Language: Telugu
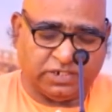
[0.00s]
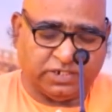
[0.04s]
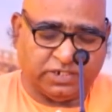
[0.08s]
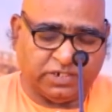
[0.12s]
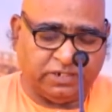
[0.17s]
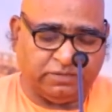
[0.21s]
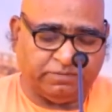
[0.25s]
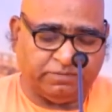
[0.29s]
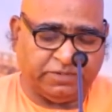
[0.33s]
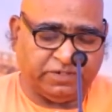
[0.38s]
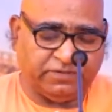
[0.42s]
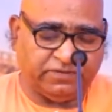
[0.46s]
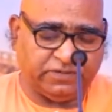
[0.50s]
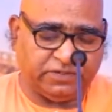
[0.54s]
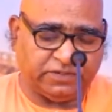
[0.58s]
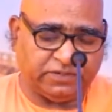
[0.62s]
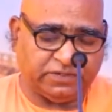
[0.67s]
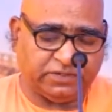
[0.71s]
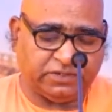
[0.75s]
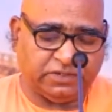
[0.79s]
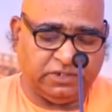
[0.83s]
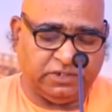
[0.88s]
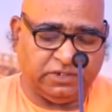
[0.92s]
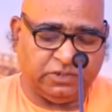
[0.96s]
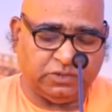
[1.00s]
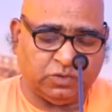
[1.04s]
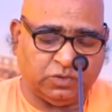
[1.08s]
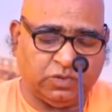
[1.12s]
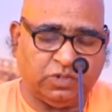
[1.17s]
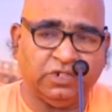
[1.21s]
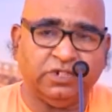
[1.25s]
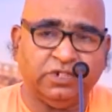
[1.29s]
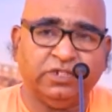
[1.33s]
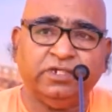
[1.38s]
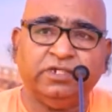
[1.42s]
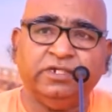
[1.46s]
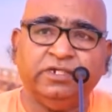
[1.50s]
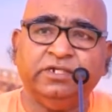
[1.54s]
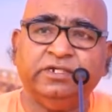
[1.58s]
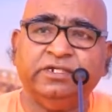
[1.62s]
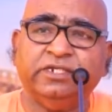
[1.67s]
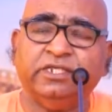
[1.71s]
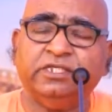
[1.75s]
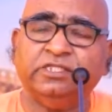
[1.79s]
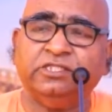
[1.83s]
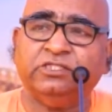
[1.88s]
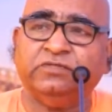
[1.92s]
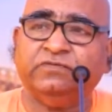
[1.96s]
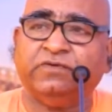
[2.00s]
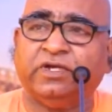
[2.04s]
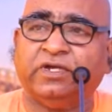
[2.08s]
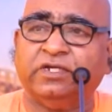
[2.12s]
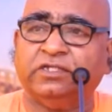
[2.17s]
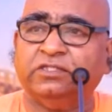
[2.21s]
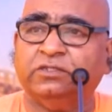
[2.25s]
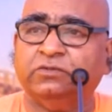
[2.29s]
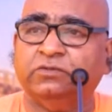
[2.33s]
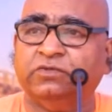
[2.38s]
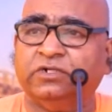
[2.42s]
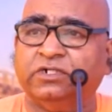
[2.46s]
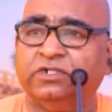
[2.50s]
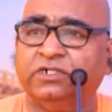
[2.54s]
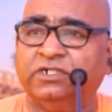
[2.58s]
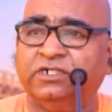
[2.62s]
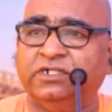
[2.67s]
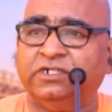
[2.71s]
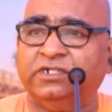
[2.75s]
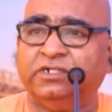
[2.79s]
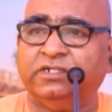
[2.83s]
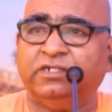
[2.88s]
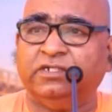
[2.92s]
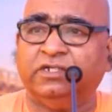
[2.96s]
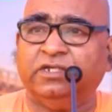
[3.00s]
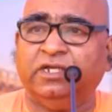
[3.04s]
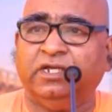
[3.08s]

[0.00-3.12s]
అకల్ పవర్స్ ఈజ్ ఓన్లీ ఇంటెన్సిఫైయింగ్ ది వరల్డ్